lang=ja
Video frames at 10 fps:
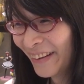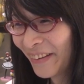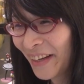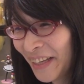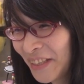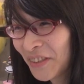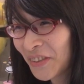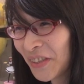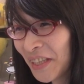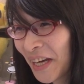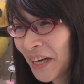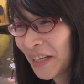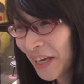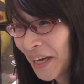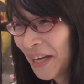これがねちょっと値段
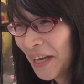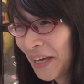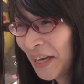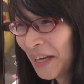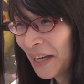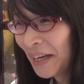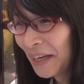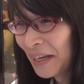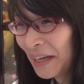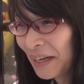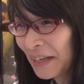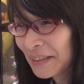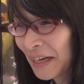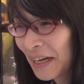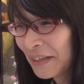がね、えー、
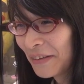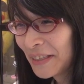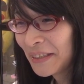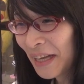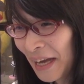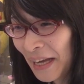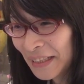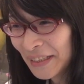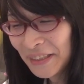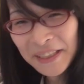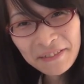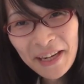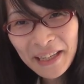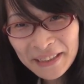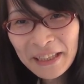下がりまして12
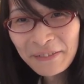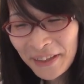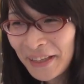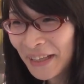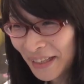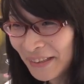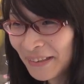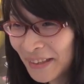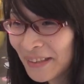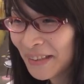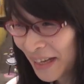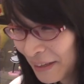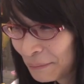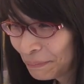万8800円になってるんですね